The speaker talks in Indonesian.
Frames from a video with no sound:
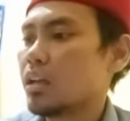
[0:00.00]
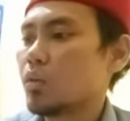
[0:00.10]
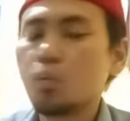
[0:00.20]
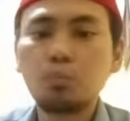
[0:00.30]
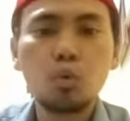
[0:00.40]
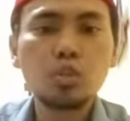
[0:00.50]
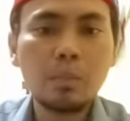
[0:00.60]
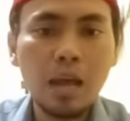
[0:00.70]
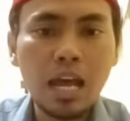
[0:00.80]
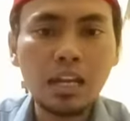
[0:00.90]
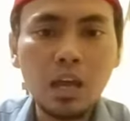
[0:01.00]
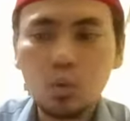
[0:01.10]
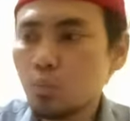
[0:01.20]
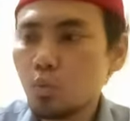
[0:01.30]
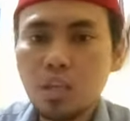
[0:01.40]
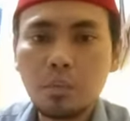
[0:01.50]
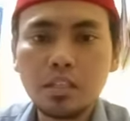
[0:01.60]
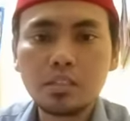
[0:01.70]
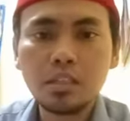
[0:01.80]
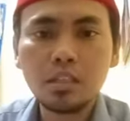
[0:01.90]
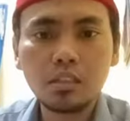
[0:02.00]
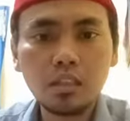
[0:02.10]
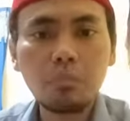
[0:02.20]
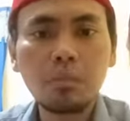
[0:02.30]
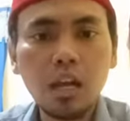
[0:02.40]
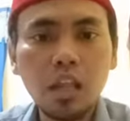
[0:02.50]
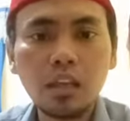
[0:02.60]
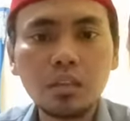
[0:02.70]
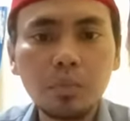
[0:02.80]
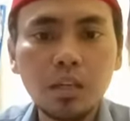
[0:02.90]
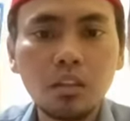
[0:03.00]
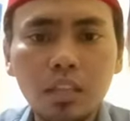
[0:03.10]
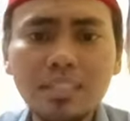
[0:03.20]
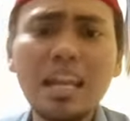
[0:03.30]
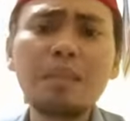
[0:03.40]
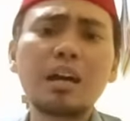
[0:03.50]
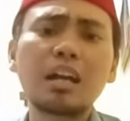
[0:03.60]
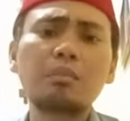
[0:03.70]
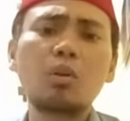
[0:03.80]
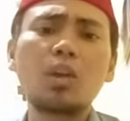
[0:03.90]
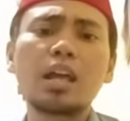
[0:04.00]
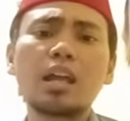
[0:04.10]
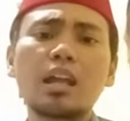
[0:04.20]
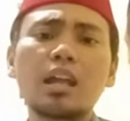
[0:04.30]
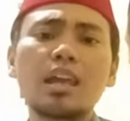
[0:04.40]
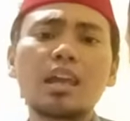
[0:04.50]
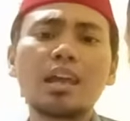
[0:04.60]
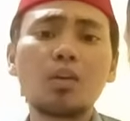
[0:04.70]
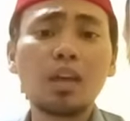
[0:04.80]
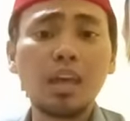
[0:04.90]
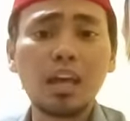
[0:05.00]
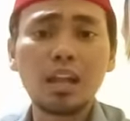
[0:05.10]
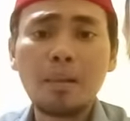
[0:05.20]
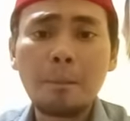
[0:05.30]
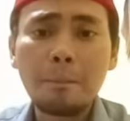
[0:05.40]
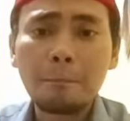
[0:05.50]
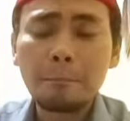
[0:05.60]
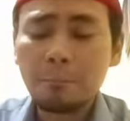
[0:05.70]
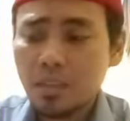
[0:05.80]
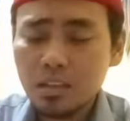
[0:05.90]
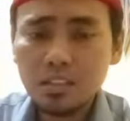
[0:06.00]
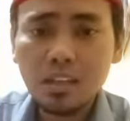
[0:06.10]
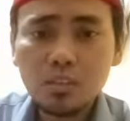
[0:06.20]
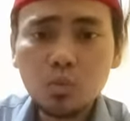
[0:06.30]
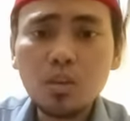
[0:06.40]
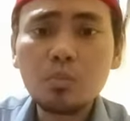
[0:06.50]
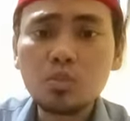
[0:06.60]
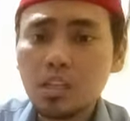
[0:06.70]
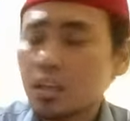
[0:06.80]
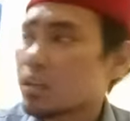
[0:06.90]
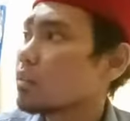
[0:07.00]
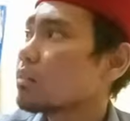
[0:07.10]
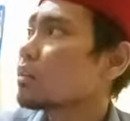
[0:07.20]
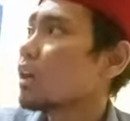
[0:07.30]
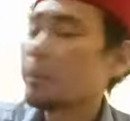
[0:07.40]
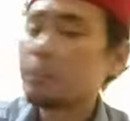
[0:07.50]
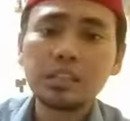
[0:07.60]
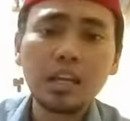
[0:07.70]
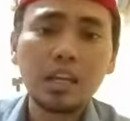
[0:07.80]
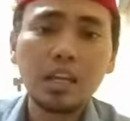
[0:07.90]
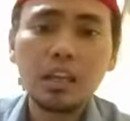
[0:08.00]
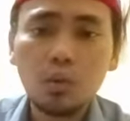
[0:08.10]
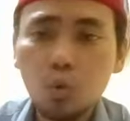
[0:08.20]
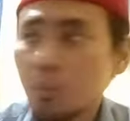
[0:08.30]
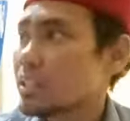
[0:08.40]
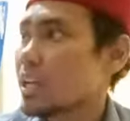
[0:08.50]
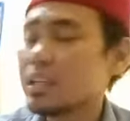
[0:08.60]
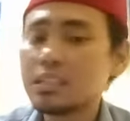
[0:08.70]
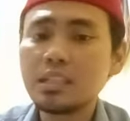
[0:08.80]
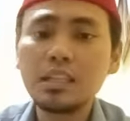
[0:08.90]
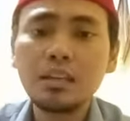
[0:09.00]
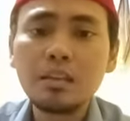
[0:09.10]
kumpul sama anak kumpul sama istri ketika melalaikan kepada Allah ya sama nggak boleh oke okay, ya? jadi saya suka musik HP saya rumah saya di sini